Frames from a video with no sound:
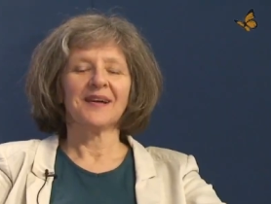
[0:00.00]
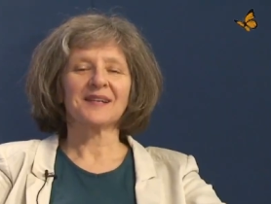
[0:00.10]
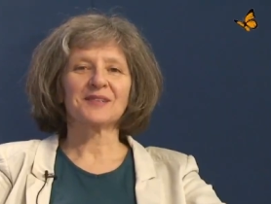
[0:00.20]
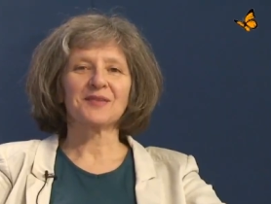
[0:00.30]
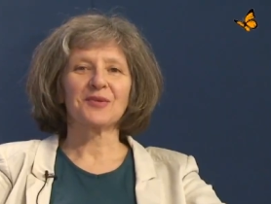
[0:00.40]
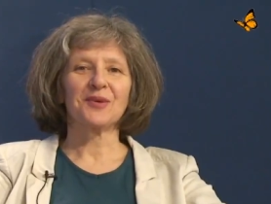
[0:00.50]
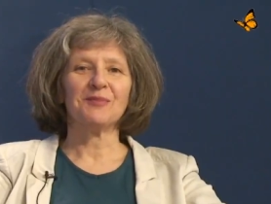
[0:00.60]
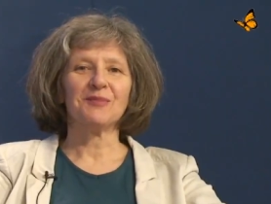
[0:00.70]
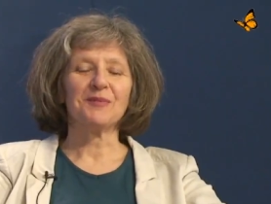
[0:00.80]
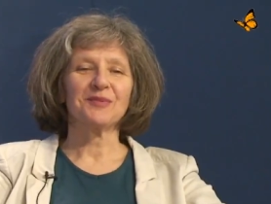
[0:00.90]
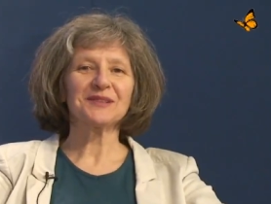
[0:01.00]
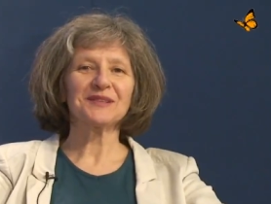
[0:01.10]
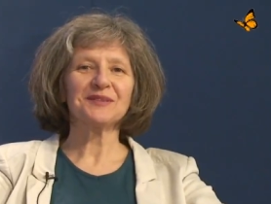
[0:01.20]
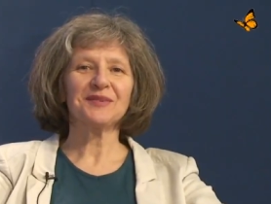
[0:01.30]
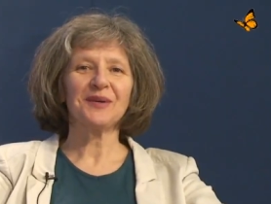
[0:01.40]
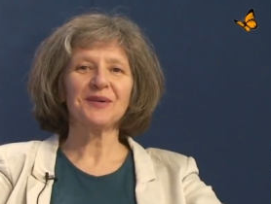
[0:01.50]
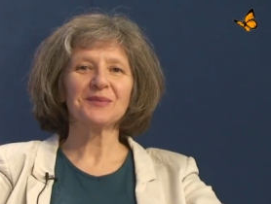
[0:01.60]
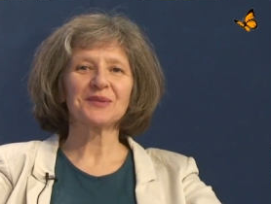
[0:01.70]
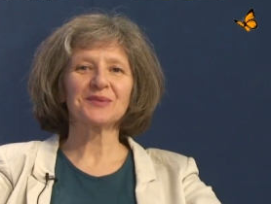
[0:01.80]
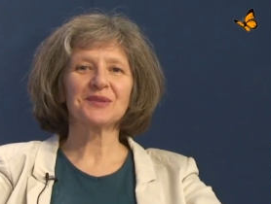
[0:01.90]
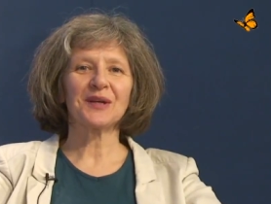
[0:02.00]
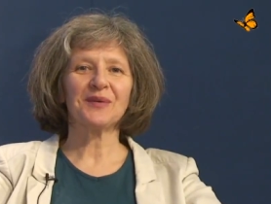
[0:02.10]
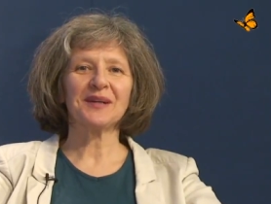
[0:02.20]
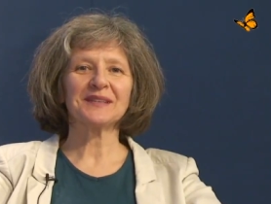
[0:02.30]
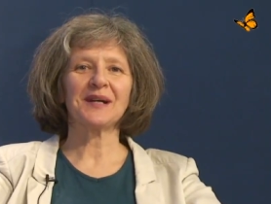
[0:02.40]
Herzlich willkommen bei Bewusst TV, liebe Zuschauer.